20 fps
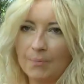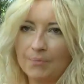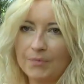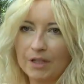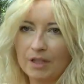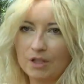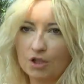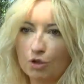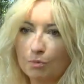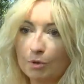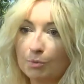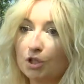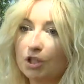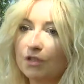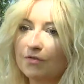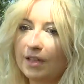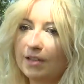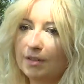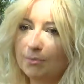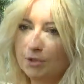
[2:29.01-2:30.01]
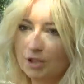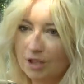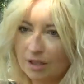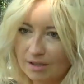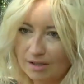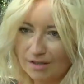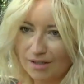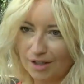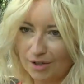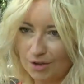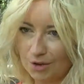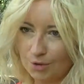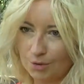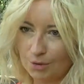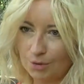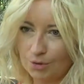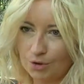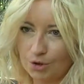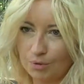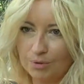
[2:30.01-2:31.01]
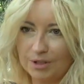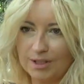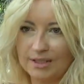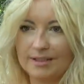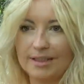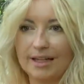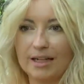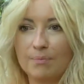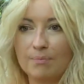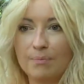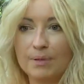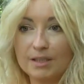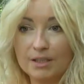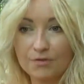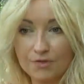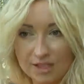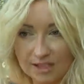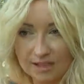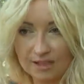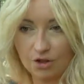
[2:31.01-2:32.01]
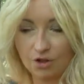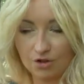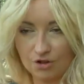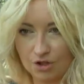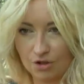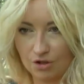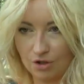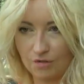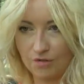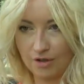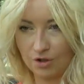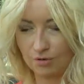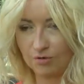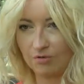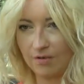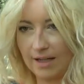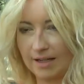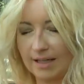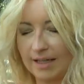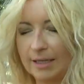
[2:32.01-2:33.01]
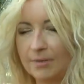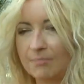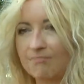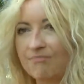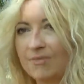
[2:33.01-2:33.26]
e, żeby przeżywali mniej stresu, żeby jednak byli w stanie koncentrować uwagę,